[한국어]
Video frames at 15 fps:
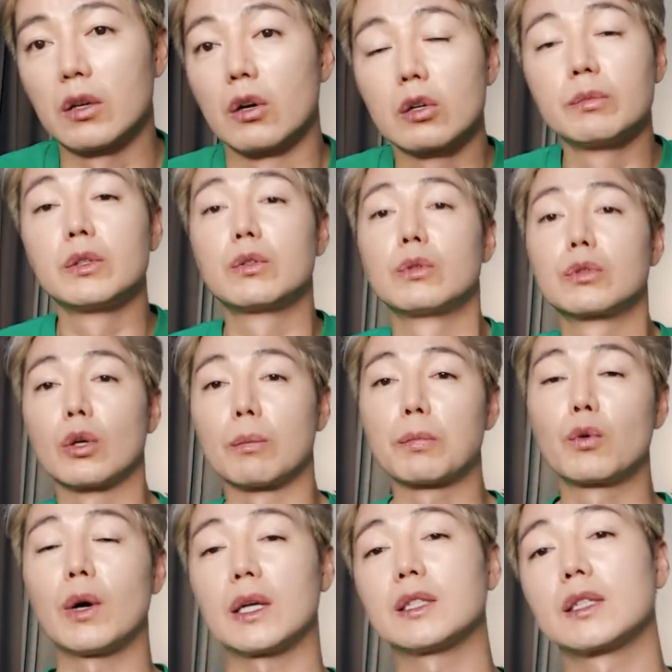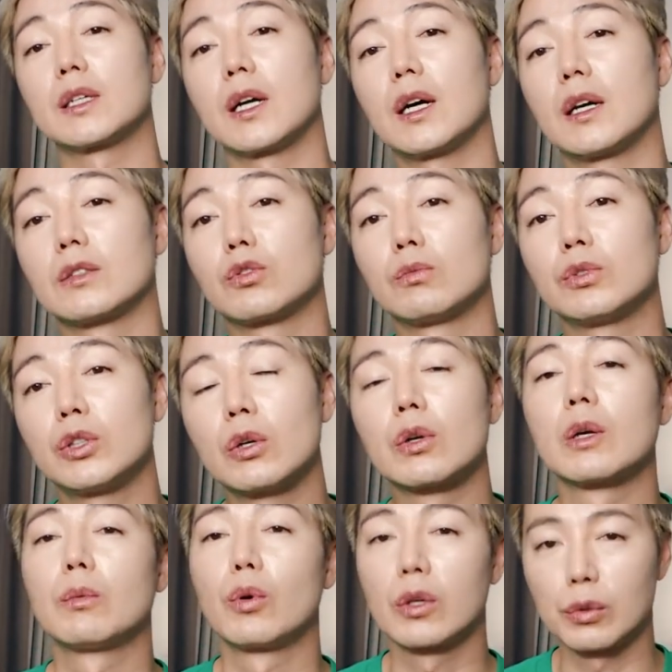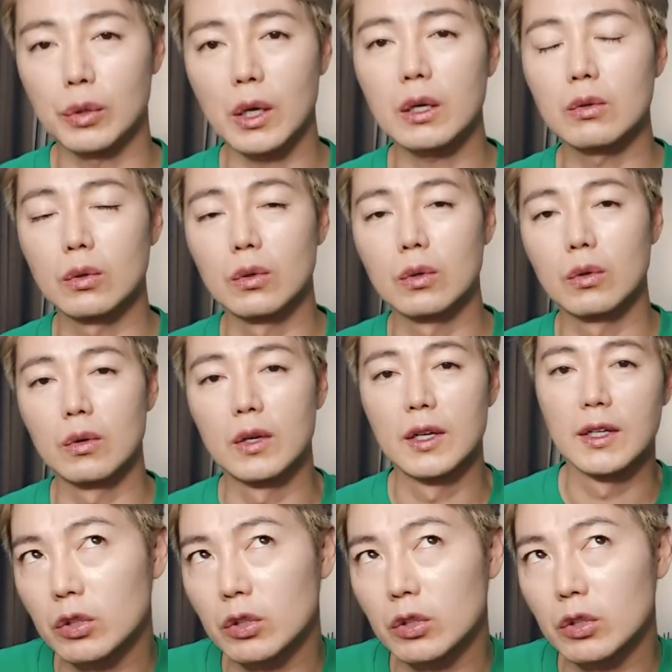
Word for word: 여름이고 덥고 하니까 좀 시원해 보이기도 하고,